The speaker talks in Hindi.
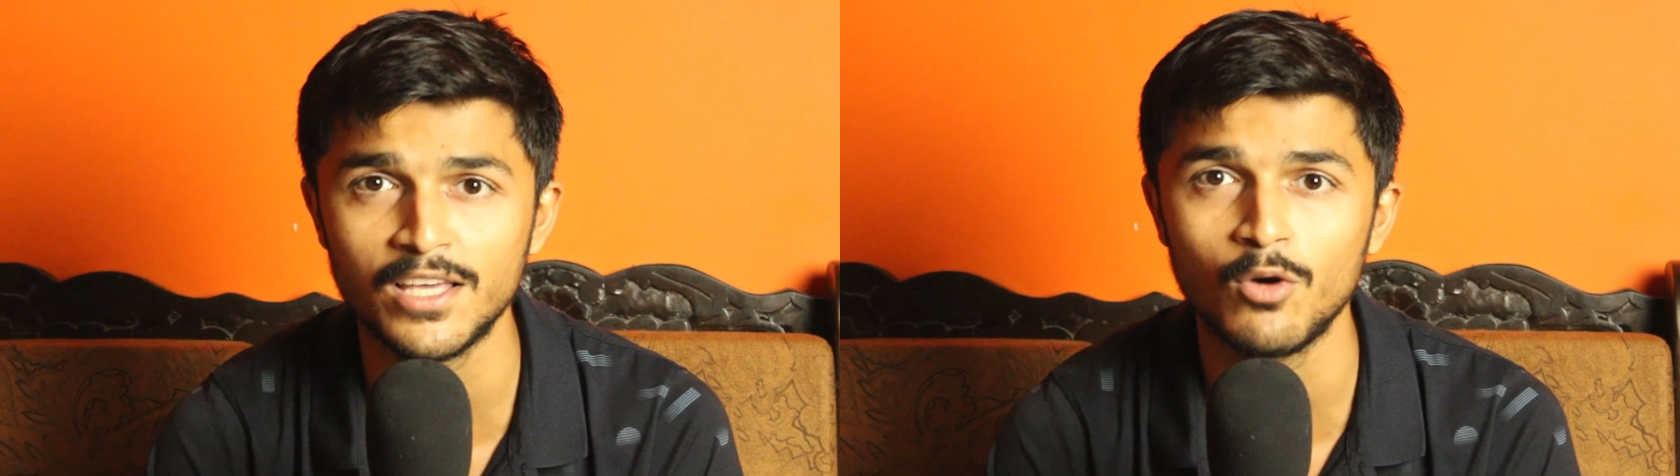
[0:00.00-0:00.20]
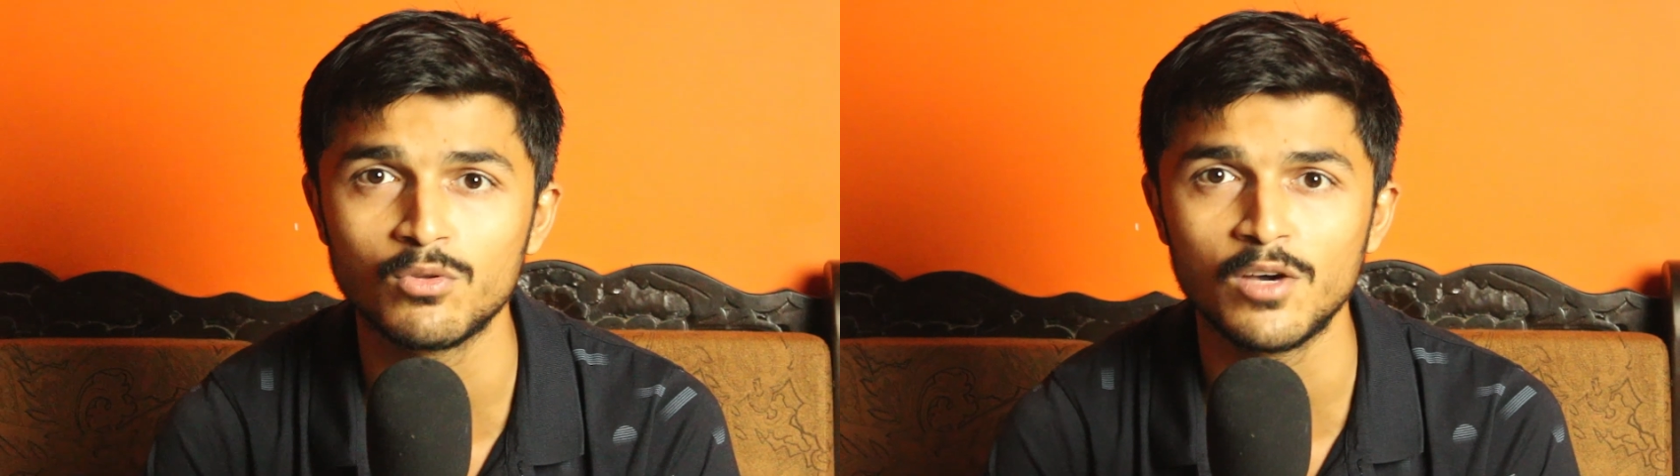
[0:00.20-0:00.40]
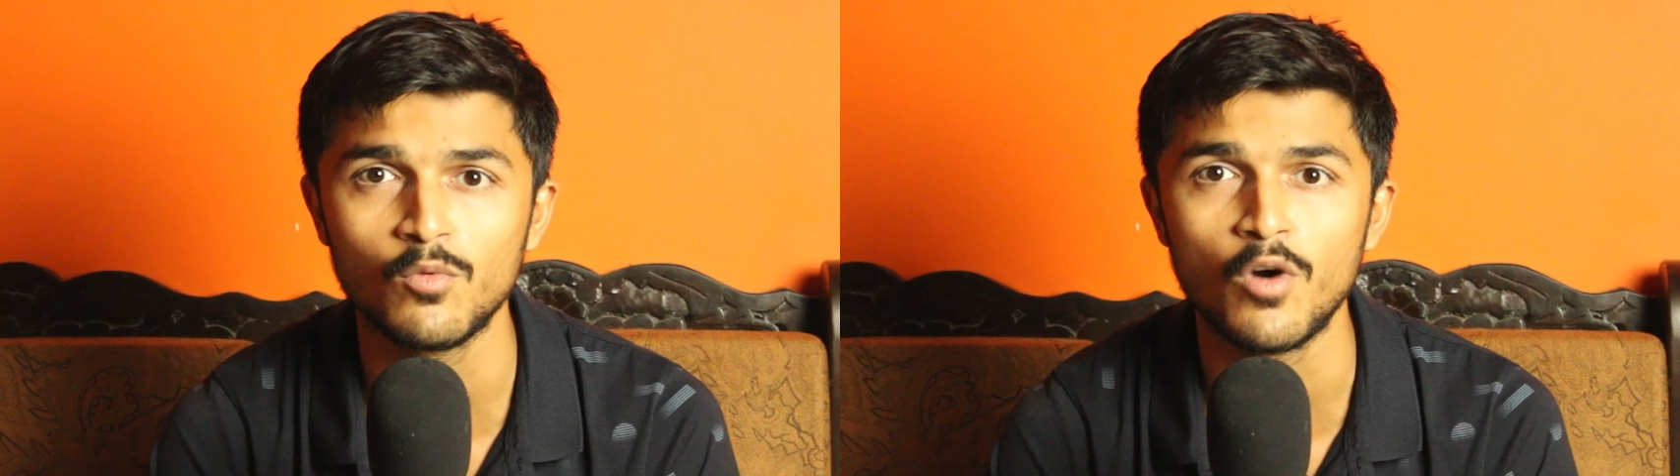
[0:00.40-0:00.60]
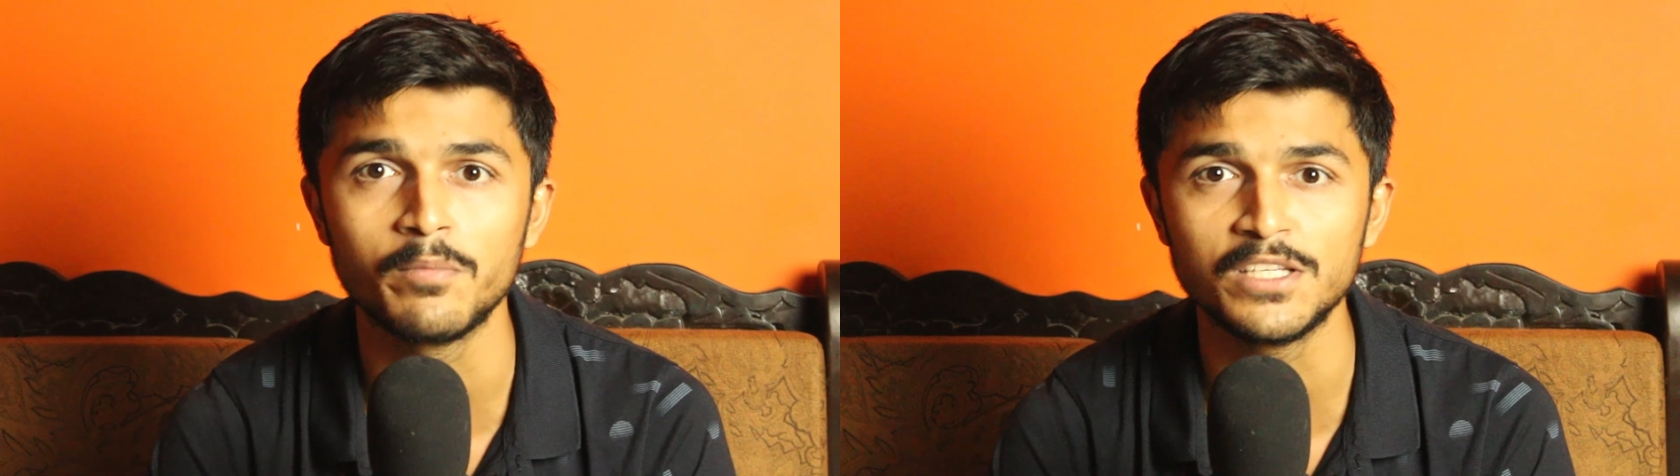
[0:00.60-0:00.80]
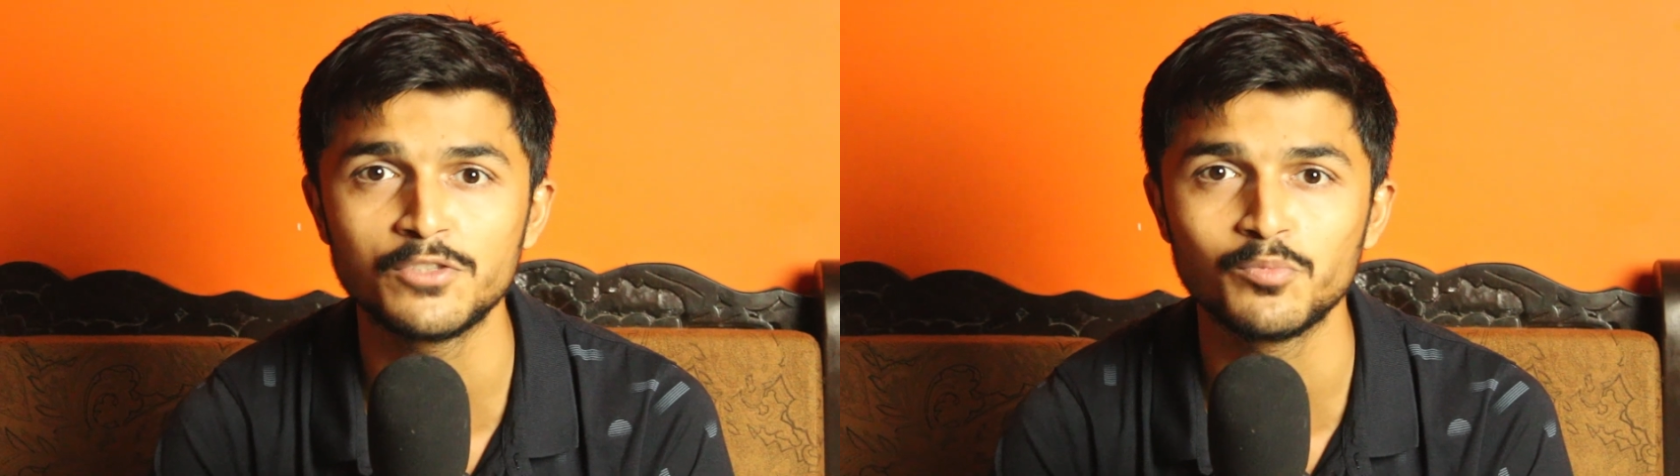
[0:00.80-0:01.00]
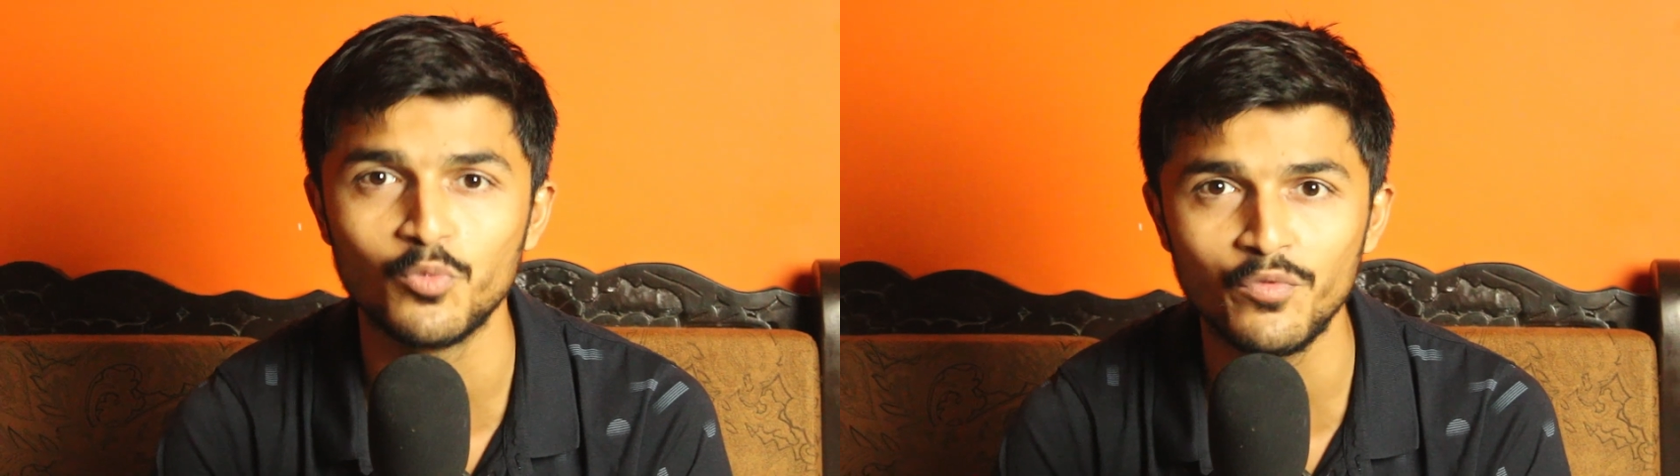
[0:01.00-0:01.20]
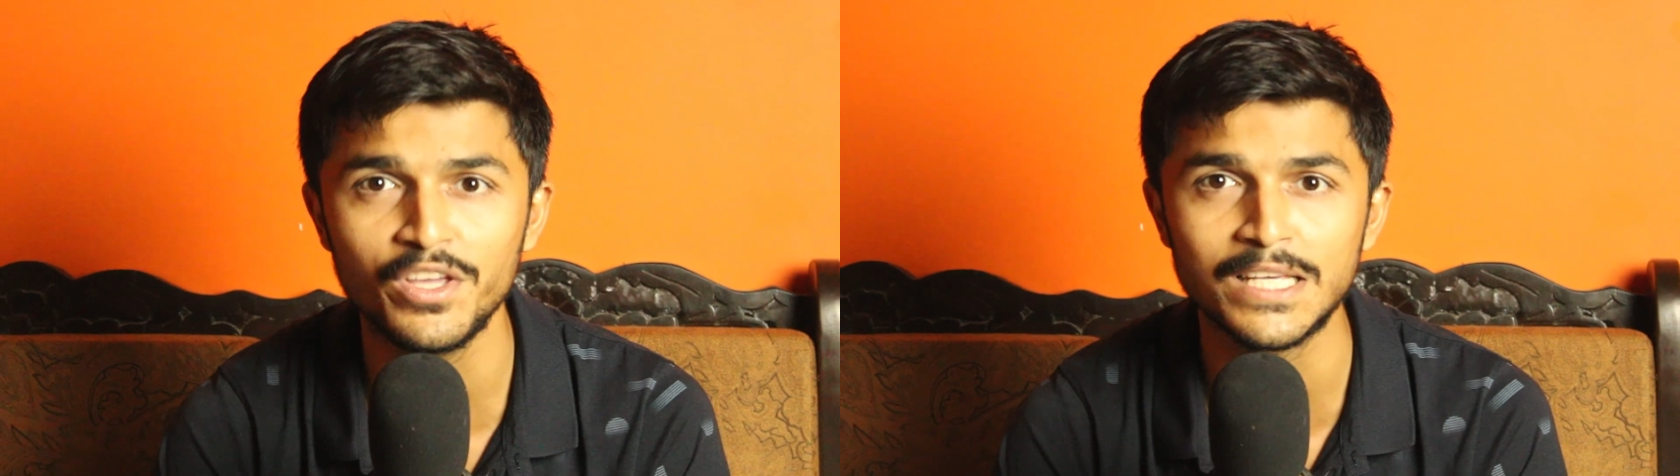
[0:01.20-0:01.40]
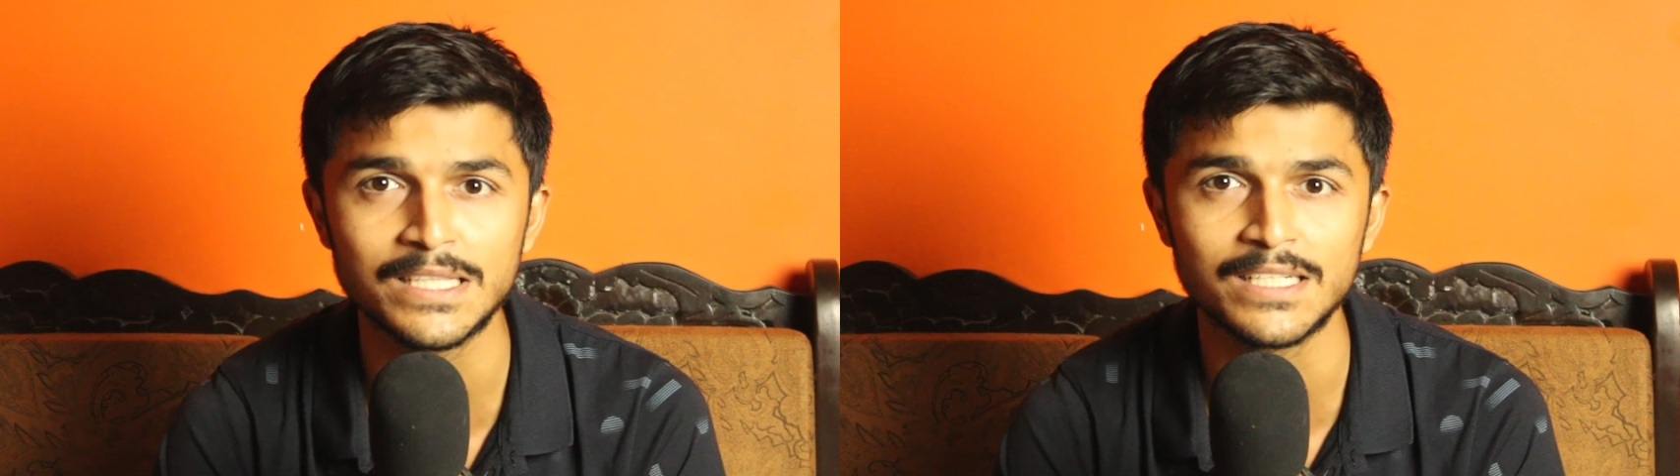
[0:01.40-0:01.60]
क्या होता है वो आप इस
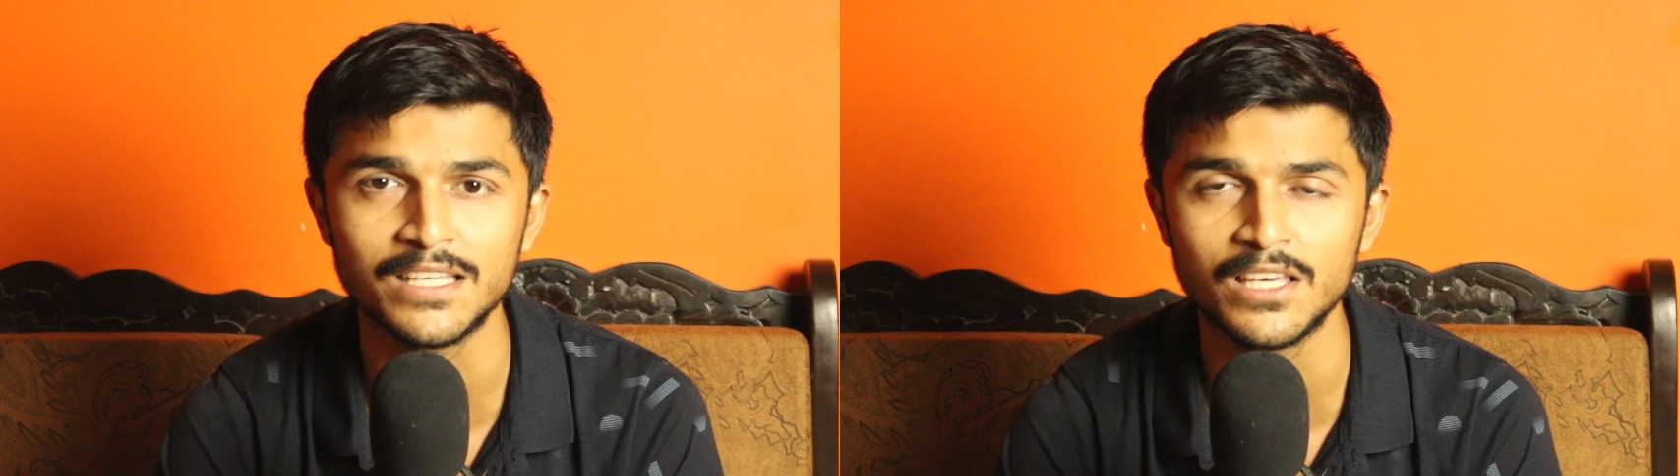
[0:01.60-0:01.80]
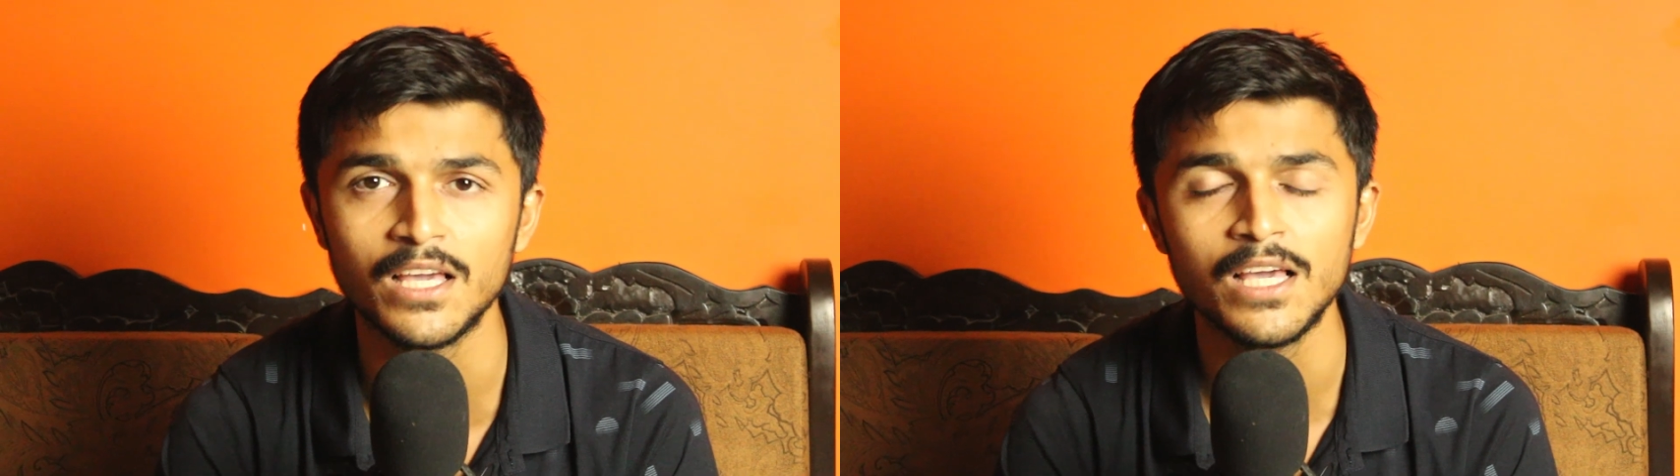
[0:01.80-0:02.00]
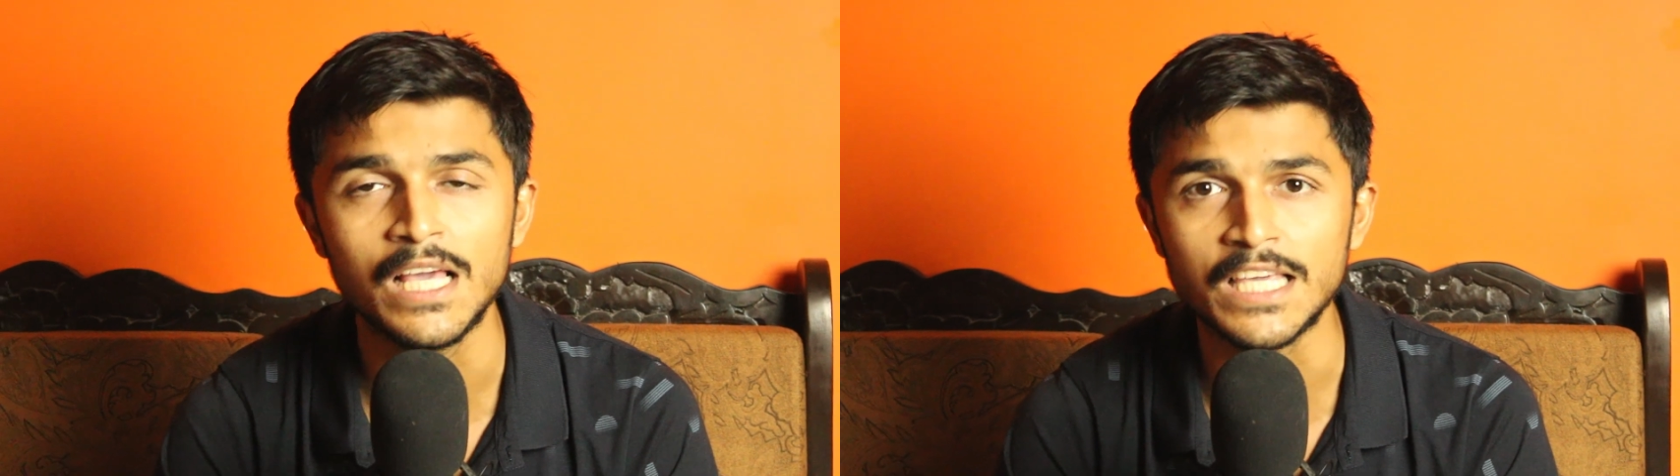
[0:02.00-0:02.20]
मूवी के अंदर देखिए